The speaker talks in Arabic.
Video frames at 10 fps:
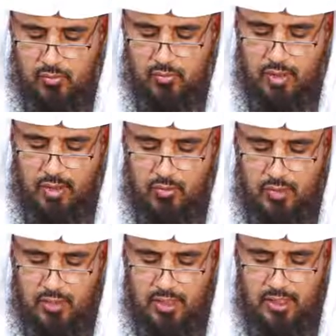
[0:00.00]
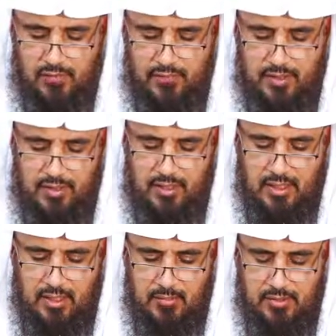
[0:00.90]
نلاحظ اختلاف
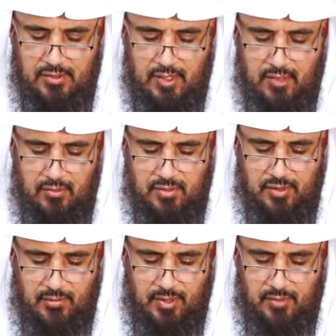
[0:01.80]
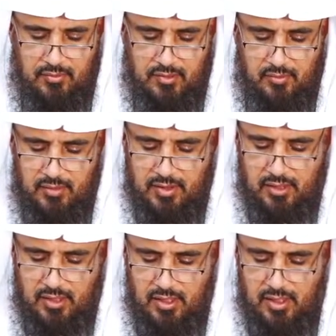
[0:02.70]
أذكار المساء والصباح من تطبيق
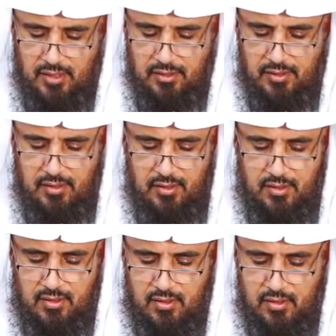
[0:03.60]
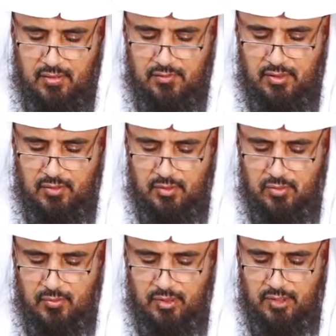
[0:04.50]
لآخر
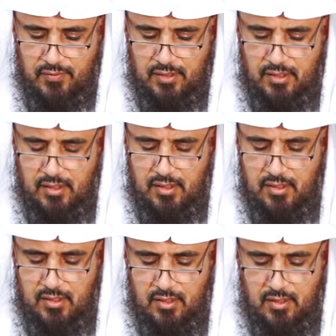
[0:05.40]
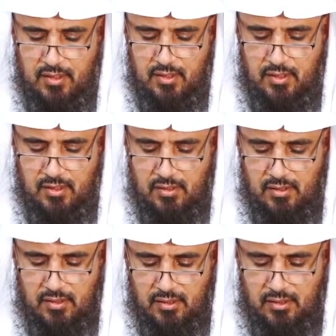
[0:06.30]
فنود معرفة
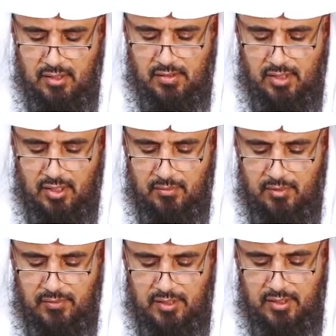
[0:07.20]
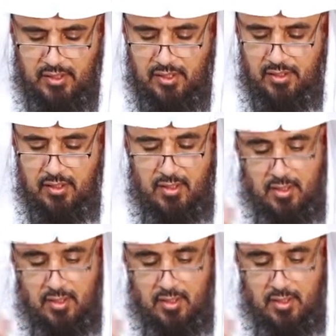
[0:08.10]
آه، يعني أصح ما في الأذكار